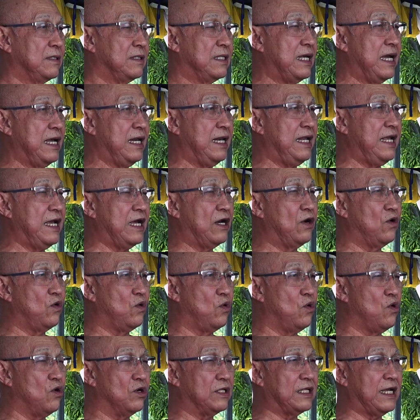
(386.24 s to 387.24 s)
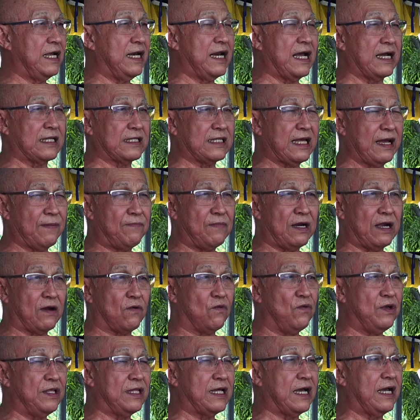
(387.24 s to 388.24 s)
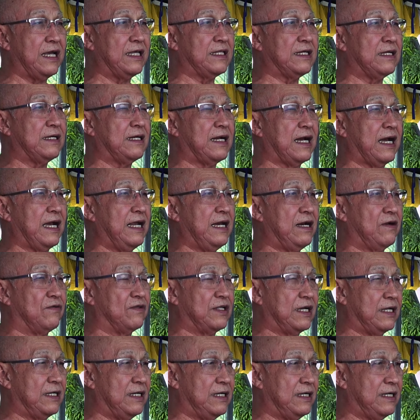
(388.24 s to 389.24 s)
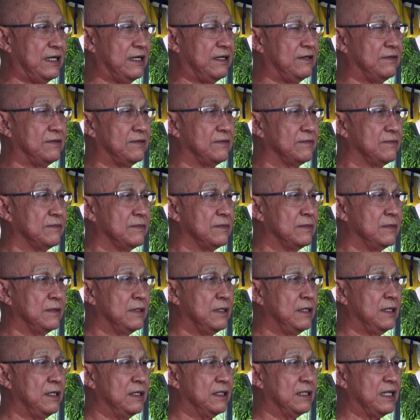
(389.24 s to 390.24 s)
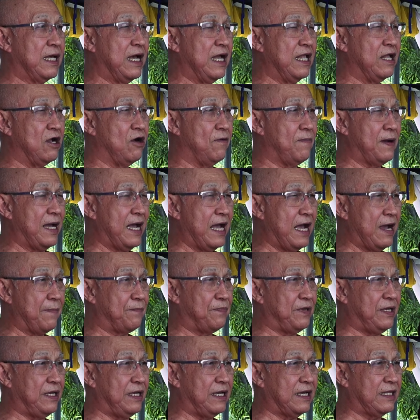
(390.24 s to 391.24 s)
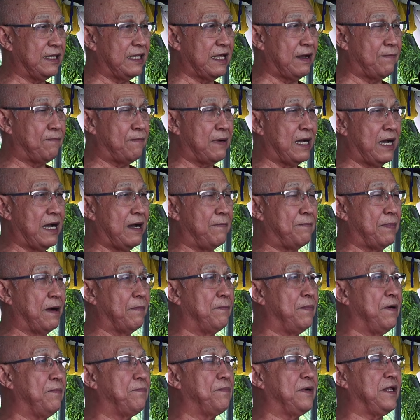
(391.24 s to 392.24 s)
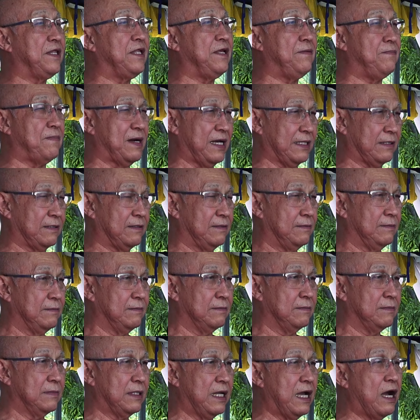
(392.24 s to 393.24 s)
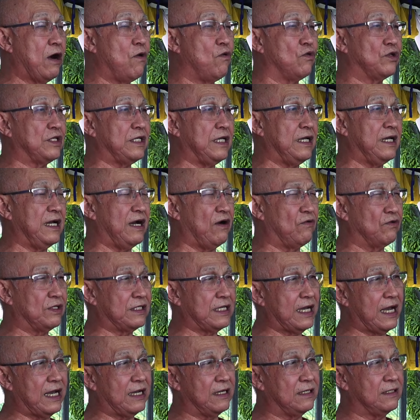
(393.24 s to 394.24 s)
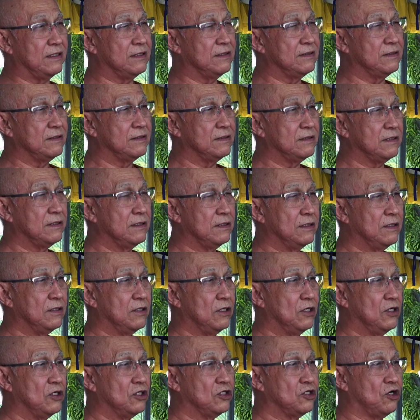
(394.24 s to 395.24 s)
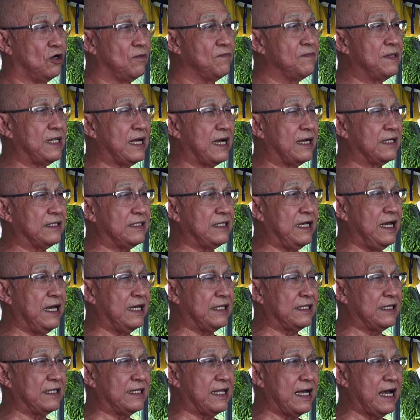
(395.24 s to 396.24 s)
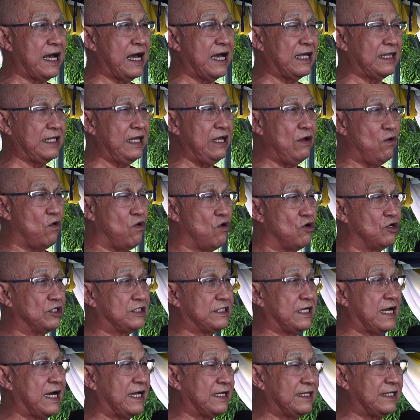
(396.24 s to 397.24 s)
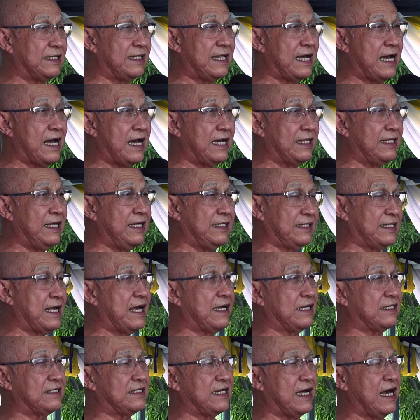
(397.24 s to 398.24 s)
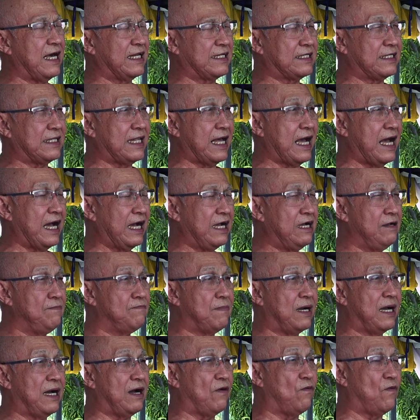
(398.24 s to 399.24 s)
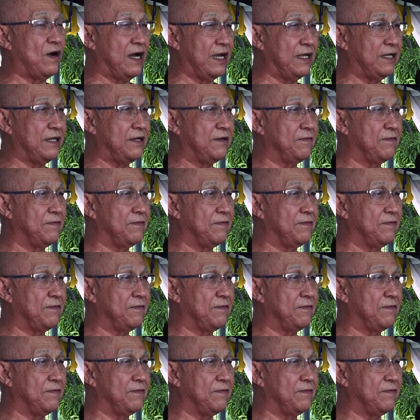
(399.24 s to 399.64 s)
ได้เรียนรู้ในหลักธรรมหลักวินัยทั้งหลายเหล่านั้นแล้วท่านก็ภาคเพียรนำมาประพฤติปฏิบัติเอาจริงเอาจังสมดังเจตนาที่องค์ศาสดาได้ตั้งศาสนาขึ้นมาไว้